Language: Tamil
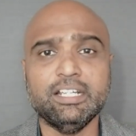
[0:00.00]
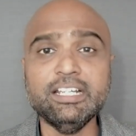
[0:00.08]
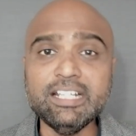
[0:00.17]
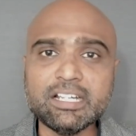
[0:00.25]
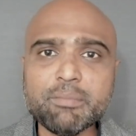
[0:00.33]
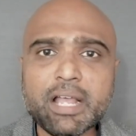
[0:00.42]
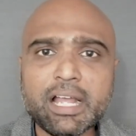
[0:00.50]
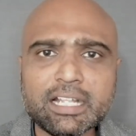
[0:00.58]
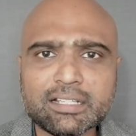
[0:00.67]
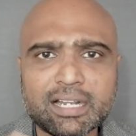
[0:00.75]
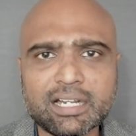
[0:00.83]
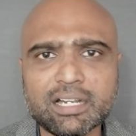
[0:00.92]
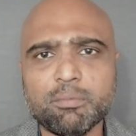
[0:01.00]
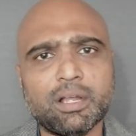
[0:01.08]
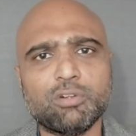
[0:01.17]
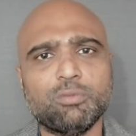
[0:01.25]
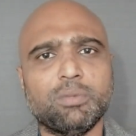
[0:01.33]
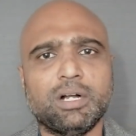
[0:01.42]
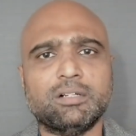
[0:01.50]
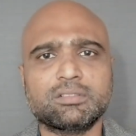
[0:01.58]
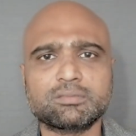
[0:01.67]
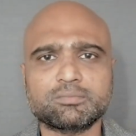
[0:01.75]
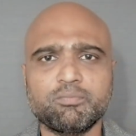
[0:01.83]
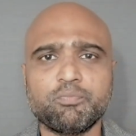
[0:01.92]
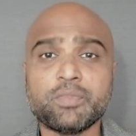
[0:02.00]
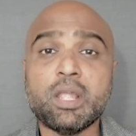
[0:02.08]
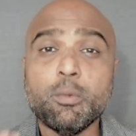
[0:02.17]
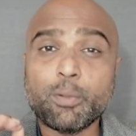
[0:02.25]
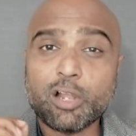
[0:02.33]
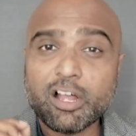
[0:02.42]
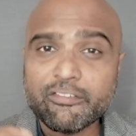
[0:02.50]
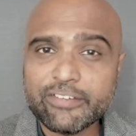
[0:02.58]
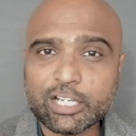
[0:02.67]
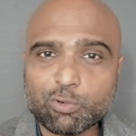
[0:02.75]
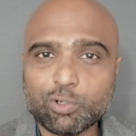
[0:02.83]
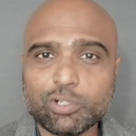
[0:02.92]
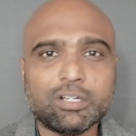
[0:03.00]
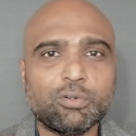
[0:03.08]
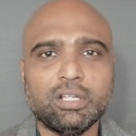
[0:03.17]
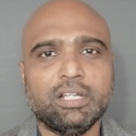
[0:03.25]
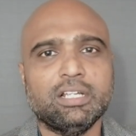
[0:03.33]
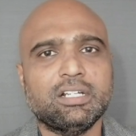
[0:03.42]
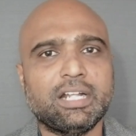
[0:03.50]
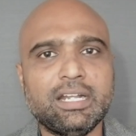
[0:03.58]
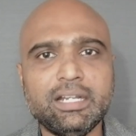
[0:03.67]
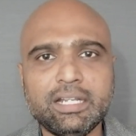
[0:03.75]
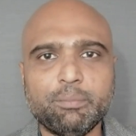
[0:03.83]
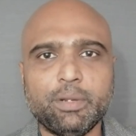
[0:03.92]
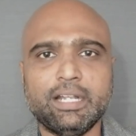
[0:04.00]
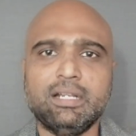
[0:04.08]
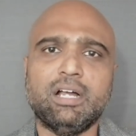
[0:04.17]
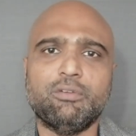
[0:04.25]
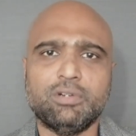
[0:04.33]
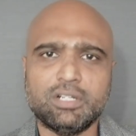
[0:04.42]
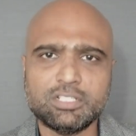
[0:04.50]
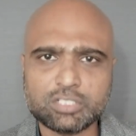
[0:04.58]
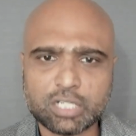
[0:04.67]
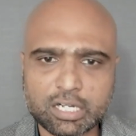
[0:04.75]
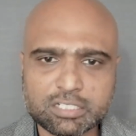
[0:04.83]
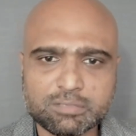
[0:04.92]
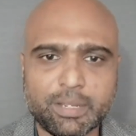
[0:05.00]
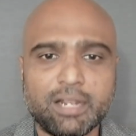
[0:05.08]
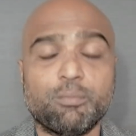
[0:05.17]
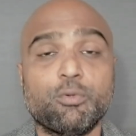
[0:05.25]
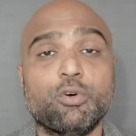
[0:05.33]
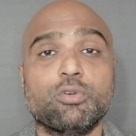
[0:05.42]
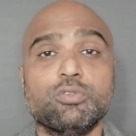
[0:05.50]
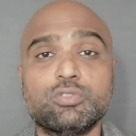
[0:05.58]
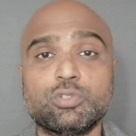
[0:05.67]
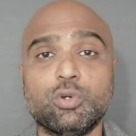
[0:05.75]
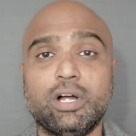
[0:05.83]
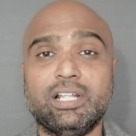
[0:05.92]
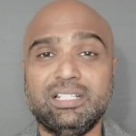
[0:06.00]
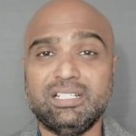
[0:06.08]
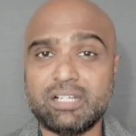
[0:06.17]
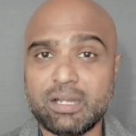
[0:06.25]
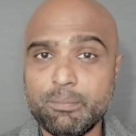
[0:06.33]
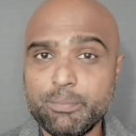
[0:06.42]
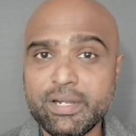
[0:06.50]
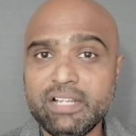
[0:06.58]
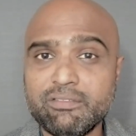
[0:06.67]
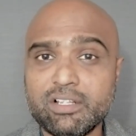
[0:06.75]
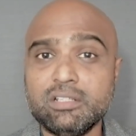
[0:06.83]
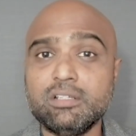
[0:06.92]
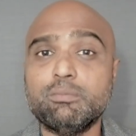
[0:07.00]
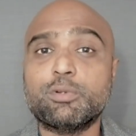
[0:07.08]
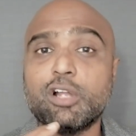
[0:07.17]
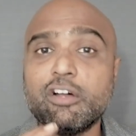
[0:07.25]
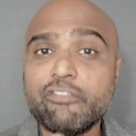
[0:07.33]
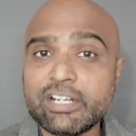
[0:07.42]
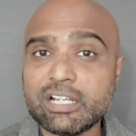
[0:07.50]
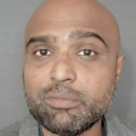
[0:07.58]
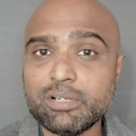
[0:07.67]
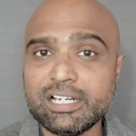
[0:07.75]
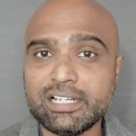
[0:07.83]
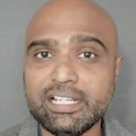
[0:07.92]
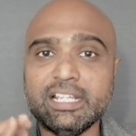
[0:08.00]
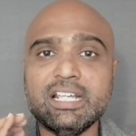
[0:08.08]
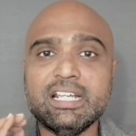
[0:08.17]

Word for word: இதுக்கு மேலே இது ரன் அப் ஆகுமா ப்ராஃபிட்டை கொடுக்க கொடுக்க கண்டிப்பாக என்ன ஆகும்னா ஸ்டாக்ஸ் மேலே போகும் ஸோ அந்த கம்பெனி வந்து ப்ராஃபிட்டபிலிட்டி